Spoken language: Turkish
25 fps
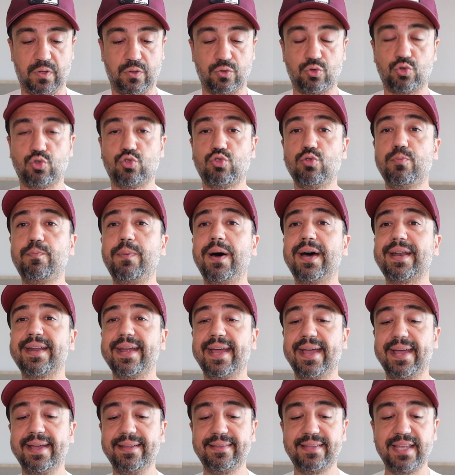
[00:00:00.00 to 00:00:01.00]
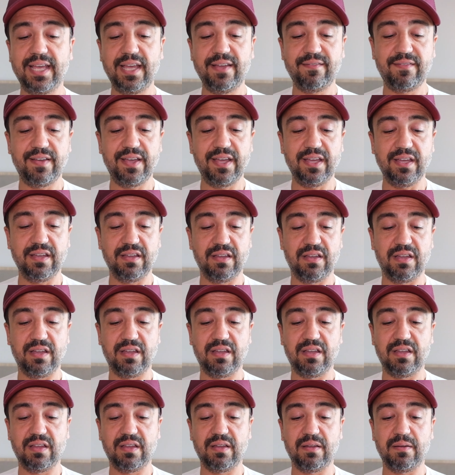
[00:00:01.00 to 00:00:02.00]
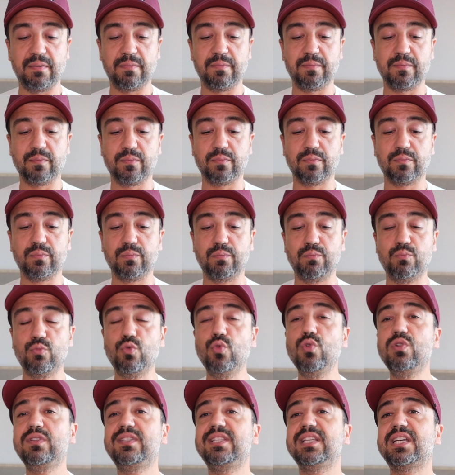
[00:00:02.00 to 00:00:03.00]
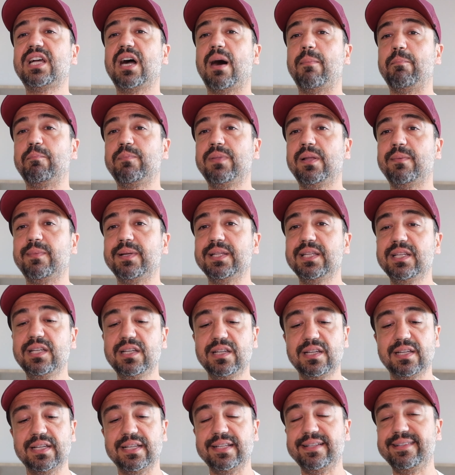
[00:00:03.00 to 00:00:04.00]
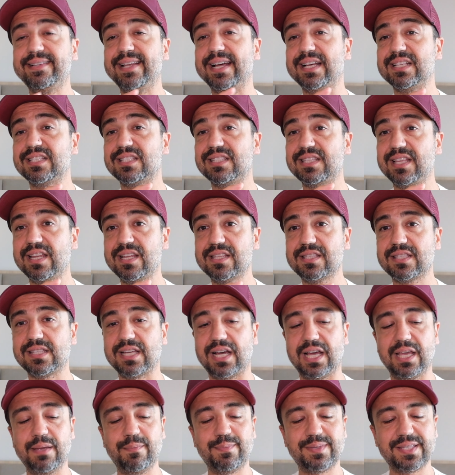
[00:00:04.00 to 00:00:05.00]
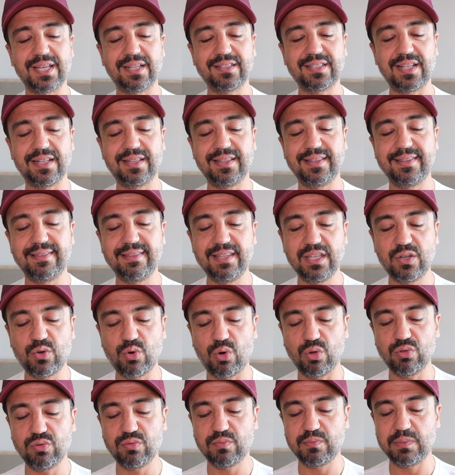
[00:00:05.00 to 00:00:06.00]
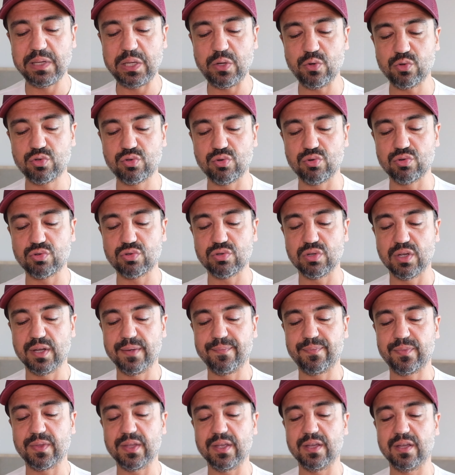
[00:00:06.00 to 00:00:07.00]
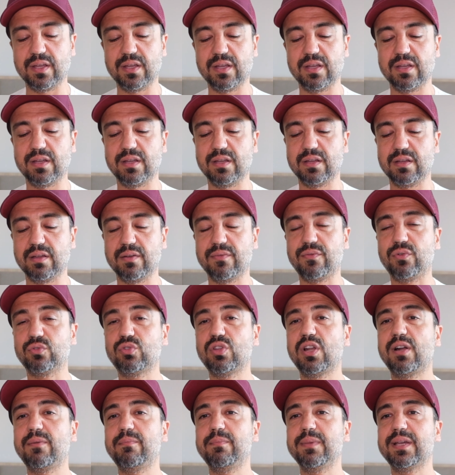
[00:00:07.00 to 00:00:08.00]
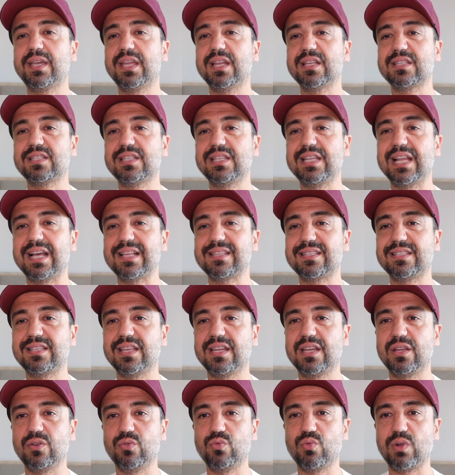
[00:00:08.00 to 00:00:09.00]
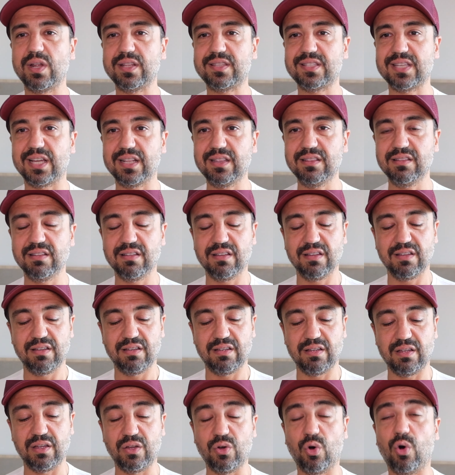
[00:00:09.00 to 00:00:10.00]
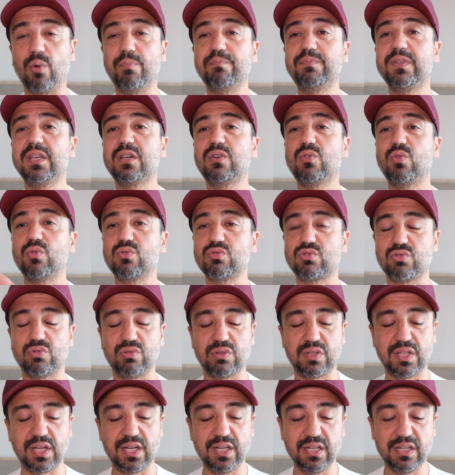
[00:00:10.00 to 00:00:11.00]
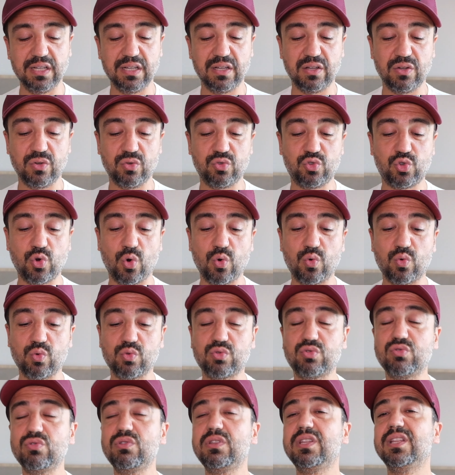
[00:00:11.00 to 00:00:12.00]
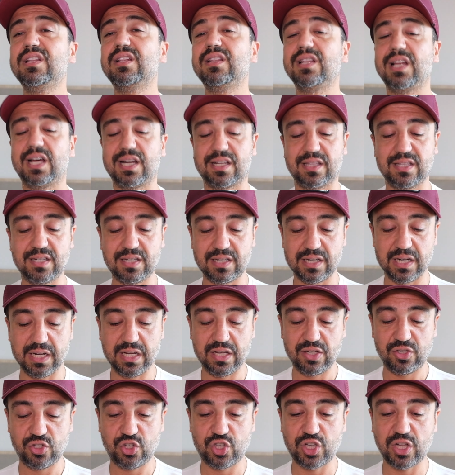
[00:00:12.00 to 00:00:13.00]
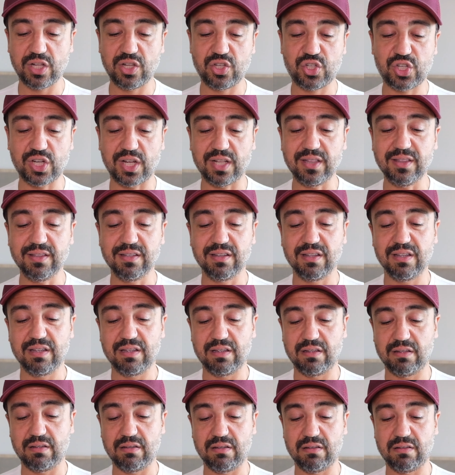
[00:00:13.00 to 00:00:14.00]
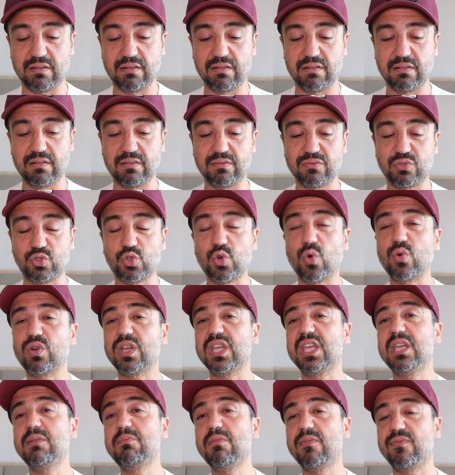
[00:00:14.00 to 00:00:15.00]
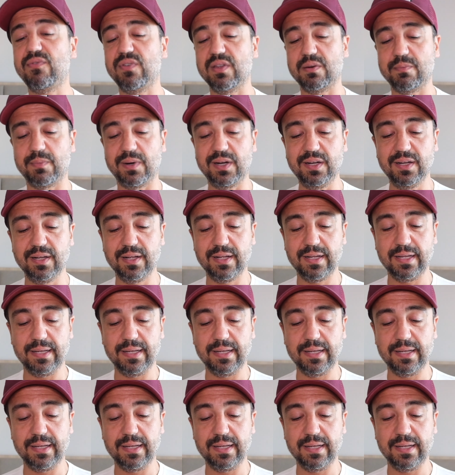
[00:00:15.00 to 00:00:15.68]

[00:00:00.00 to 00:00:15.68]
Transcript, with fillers: Süper ED ve e, multi kaplamalı lenslere sahip. Zaten Nikon biliyorsunuz e, fotoğraf makinesi lensleri üreten, e, optik konusunda çok uzun yıllardır çalışan e, çok iyi bir firma